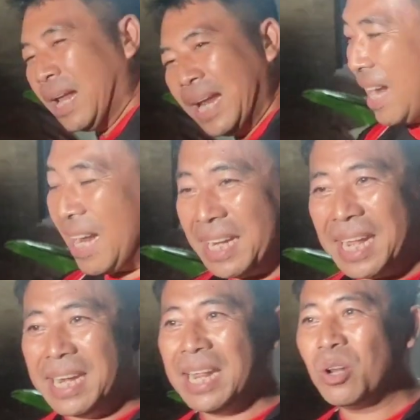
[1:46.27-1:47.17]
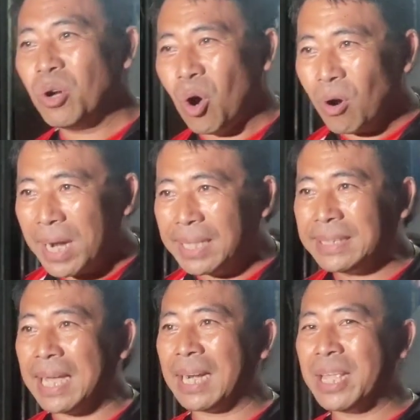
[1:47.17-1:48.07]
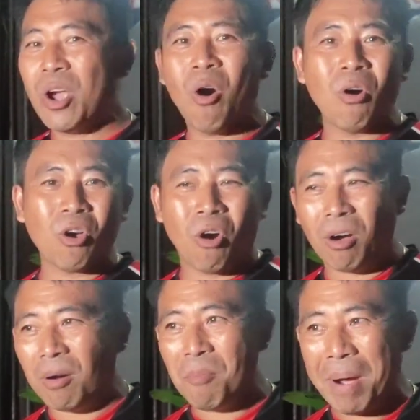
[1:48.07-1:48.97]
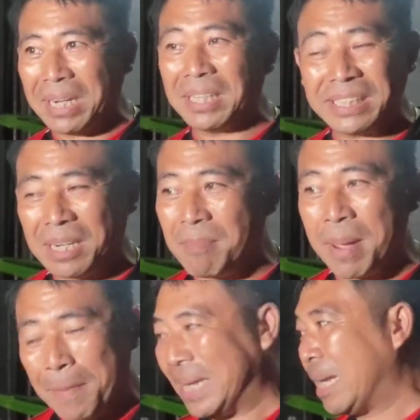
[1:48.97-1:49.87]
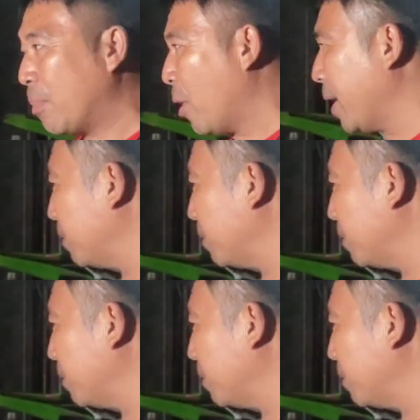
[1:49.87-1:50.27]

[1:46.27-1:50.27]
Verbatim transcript: และนาทีนี้รถของท่านจากระยองเกาะมาถึงเชียงใหม่เป็นที่เรียบร้อย